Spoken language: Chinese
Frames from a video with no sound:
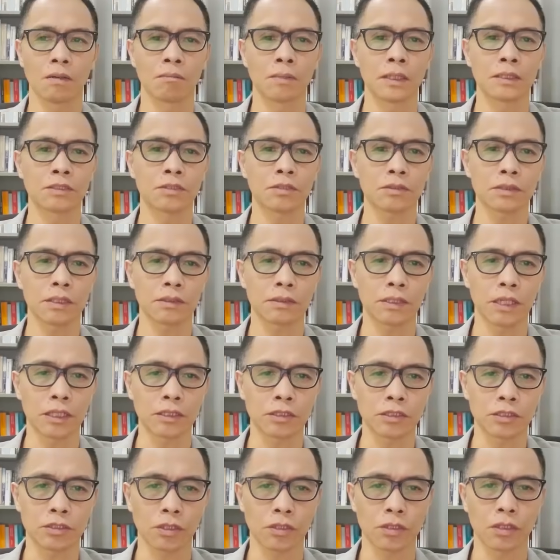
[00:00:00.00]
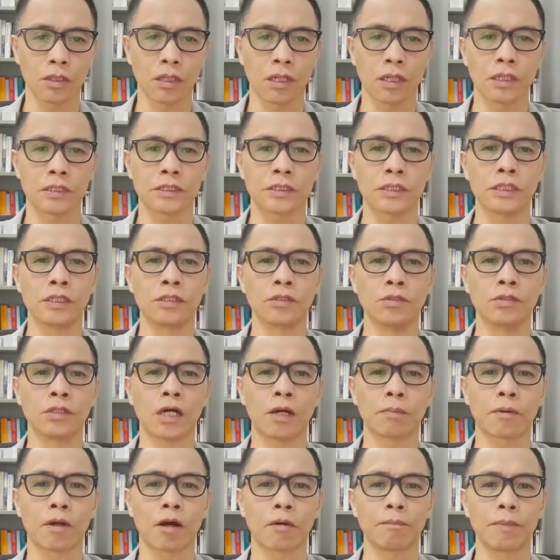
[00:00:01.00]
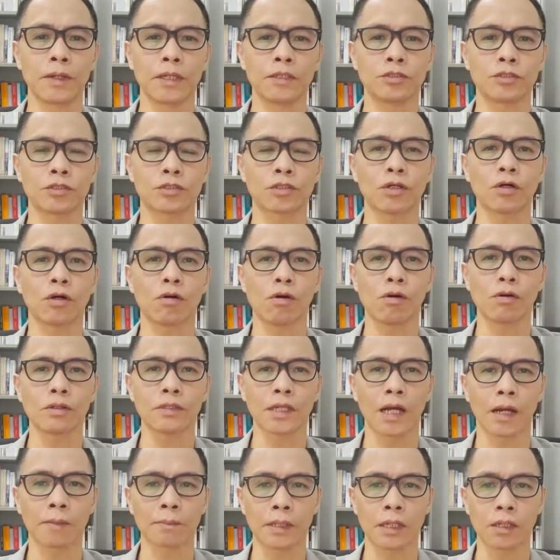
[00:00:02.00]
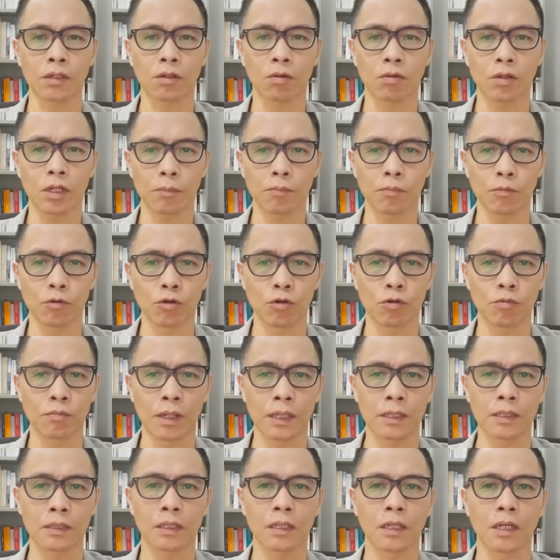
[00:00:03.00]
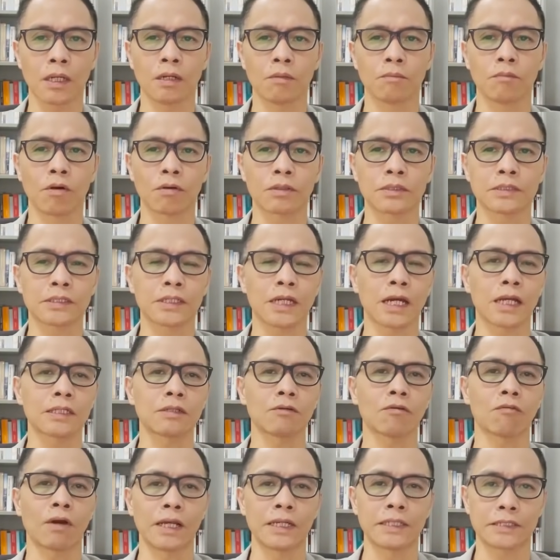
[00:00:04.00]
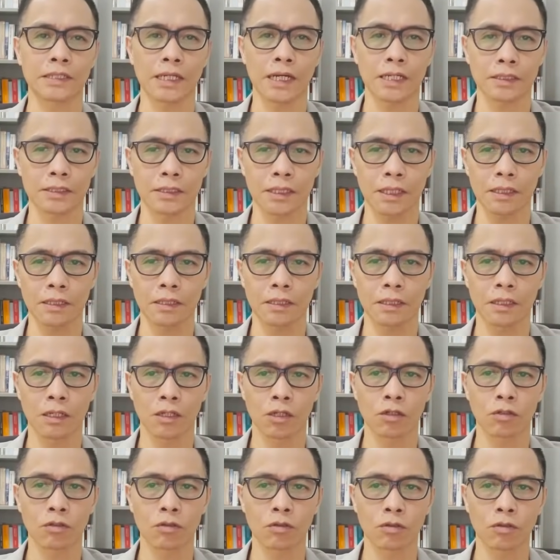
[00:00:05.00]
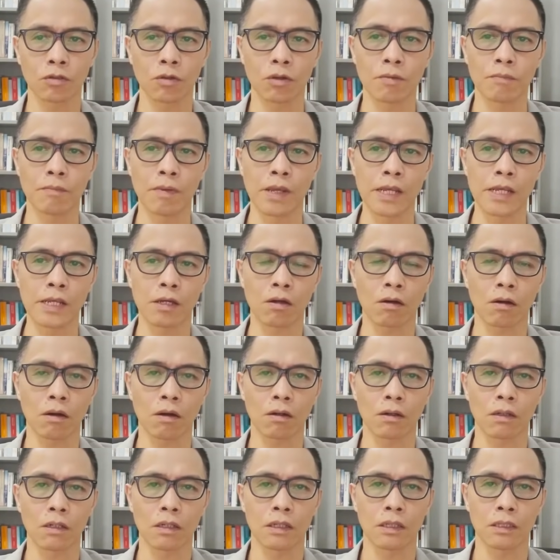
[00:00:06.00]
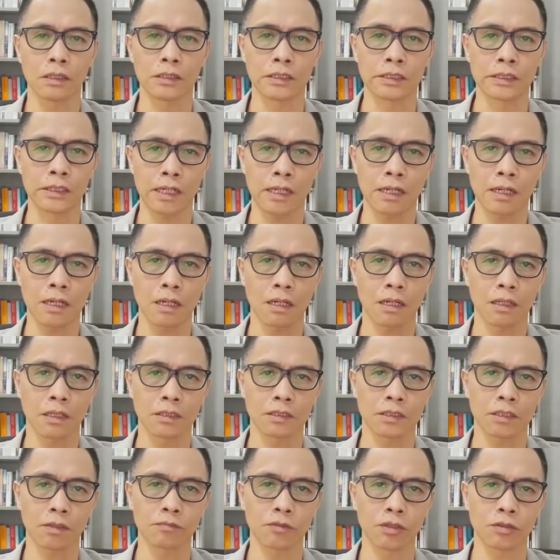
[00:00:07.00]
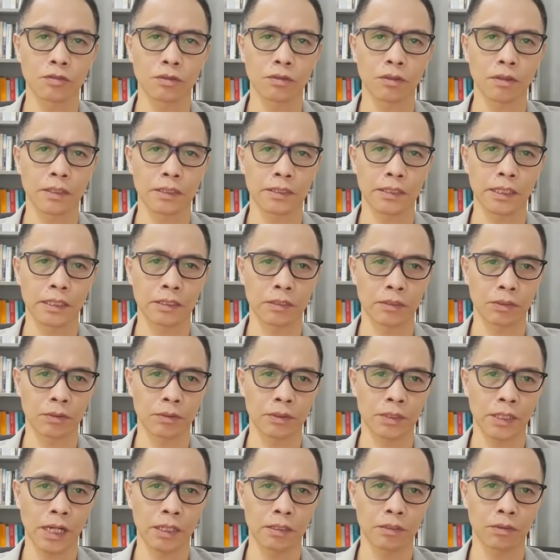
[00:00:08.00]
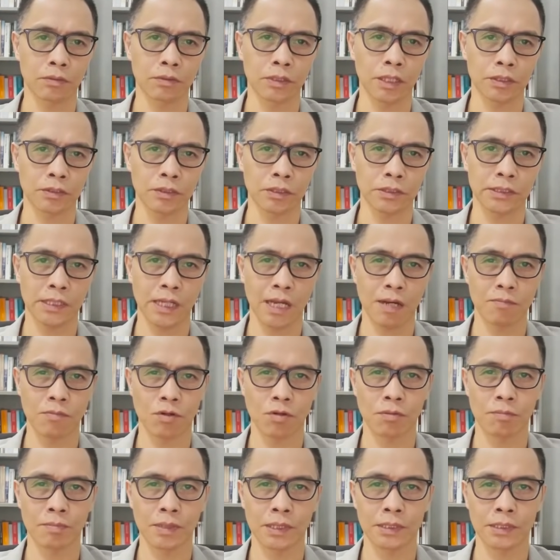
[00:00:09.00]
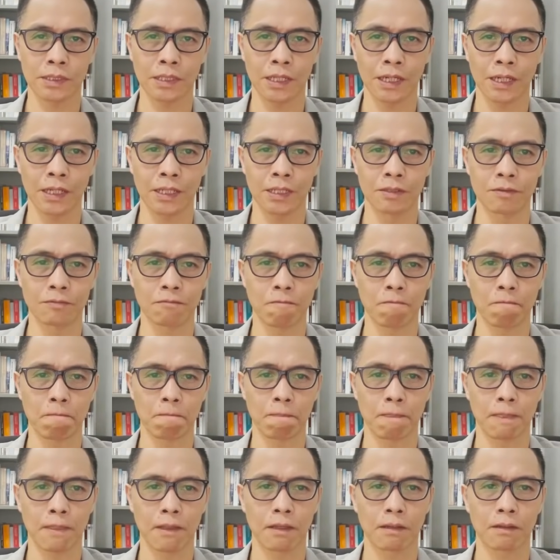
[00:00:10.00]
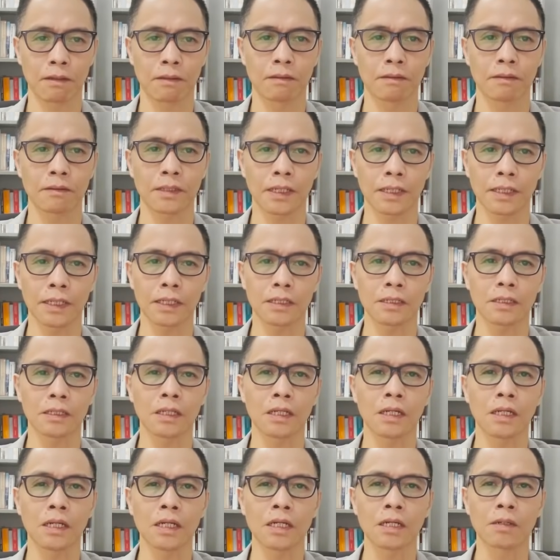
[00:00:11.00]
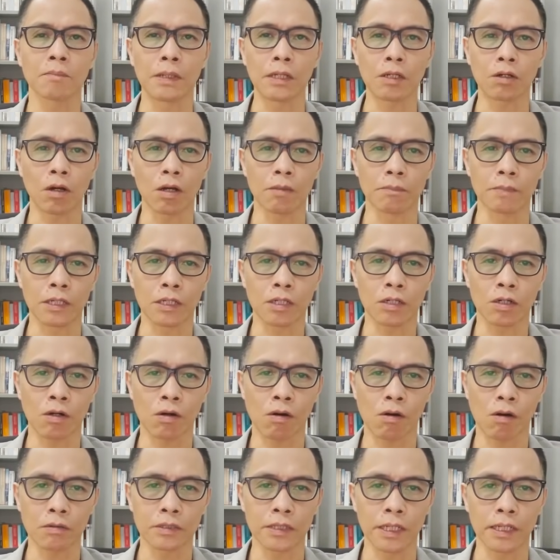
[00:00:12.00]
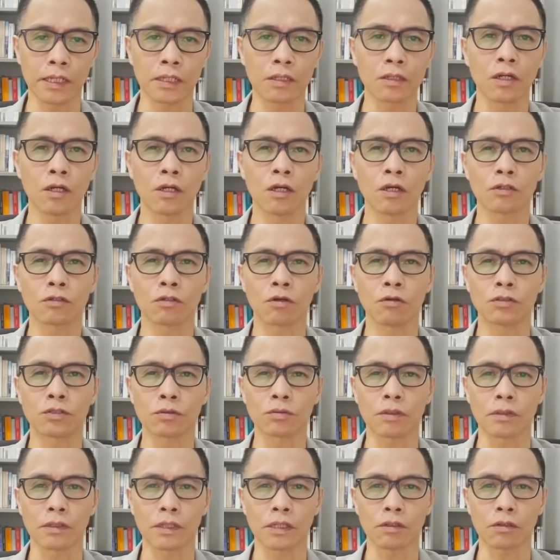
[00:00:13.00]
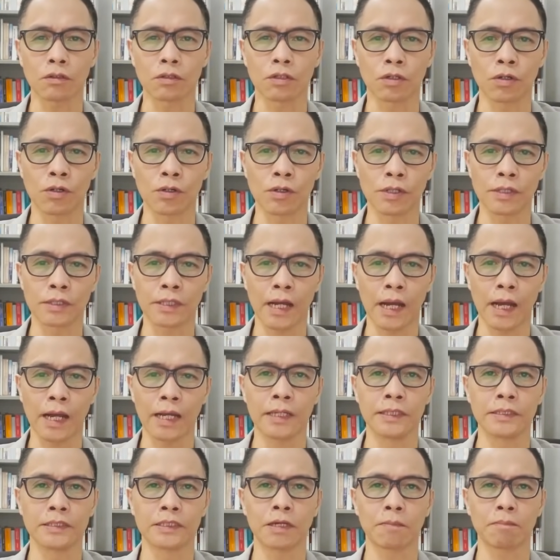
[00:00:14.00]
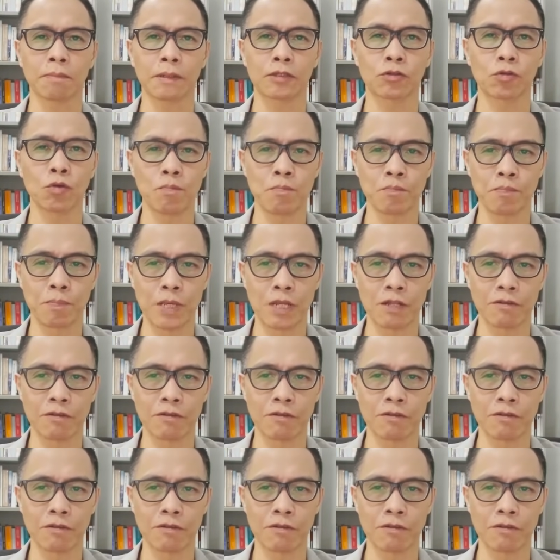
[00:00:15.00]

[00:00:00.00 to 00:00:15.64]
文章就引述前联合国秘书长安兰的高级顾问穆萨维扎德对美国现在针对中国的敌对态度提出3个问题。第一，美国是否确定对中国这个巨大且不断变